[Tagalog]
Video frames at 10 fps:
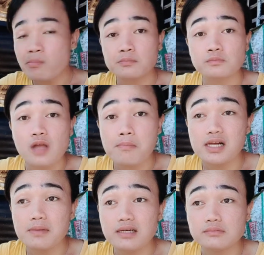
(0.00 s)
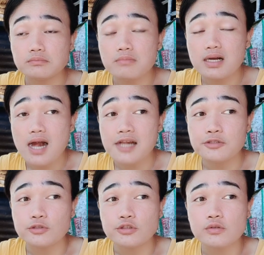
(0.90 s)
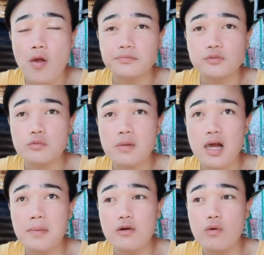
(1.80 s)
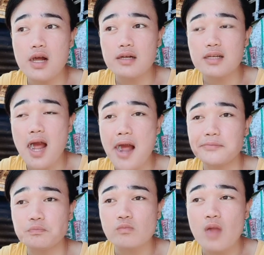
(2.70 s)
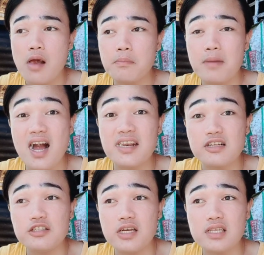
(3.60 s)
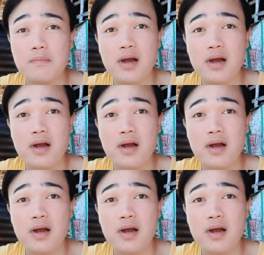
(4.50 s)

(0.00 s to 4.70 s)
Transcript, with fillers: mga mga ano yung mga magulang na mga anak diyan na mga